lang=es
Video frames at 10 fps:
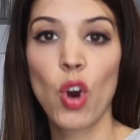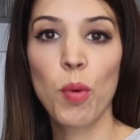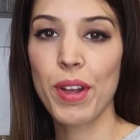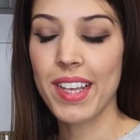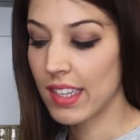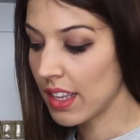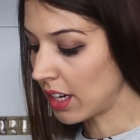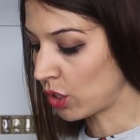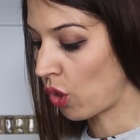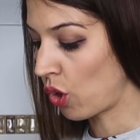Os voy a
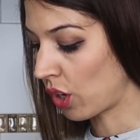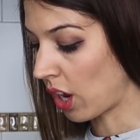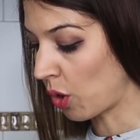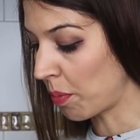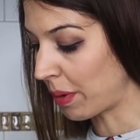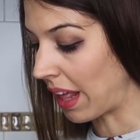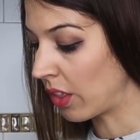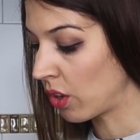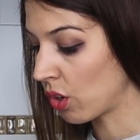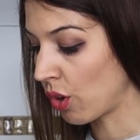enseñar todo lo que he
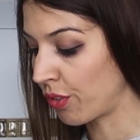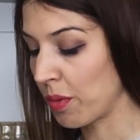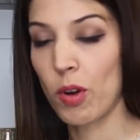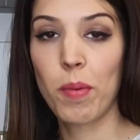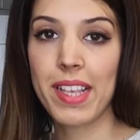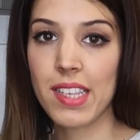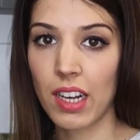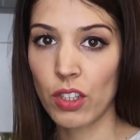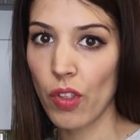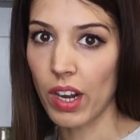comprado conforme lo vaya
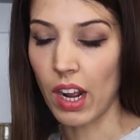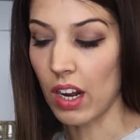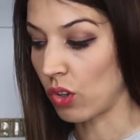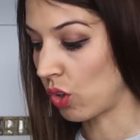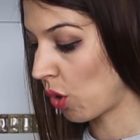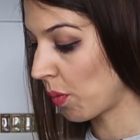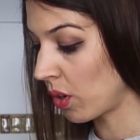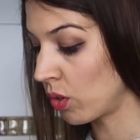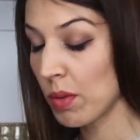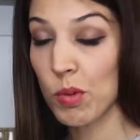sacando del carro.
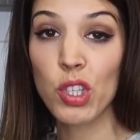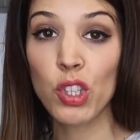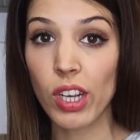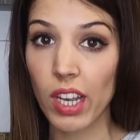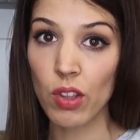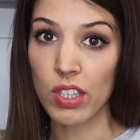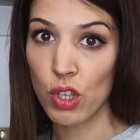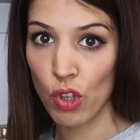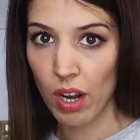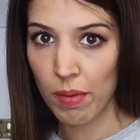Como el último sitio que he ido ha
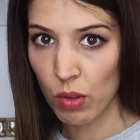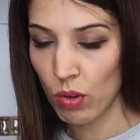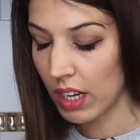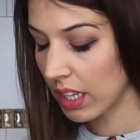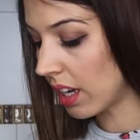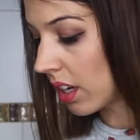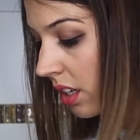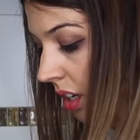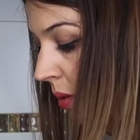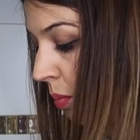sido la verdulería,
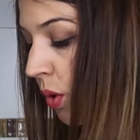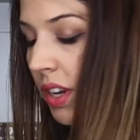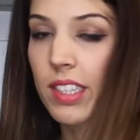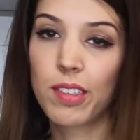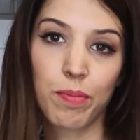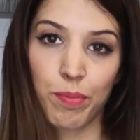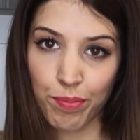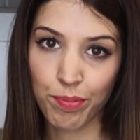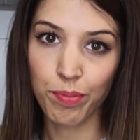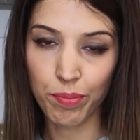pues
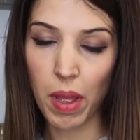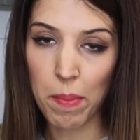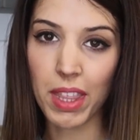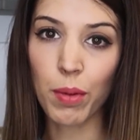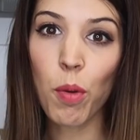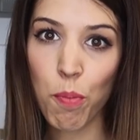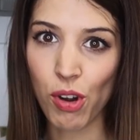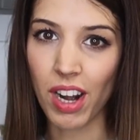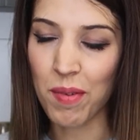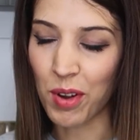empezamos por la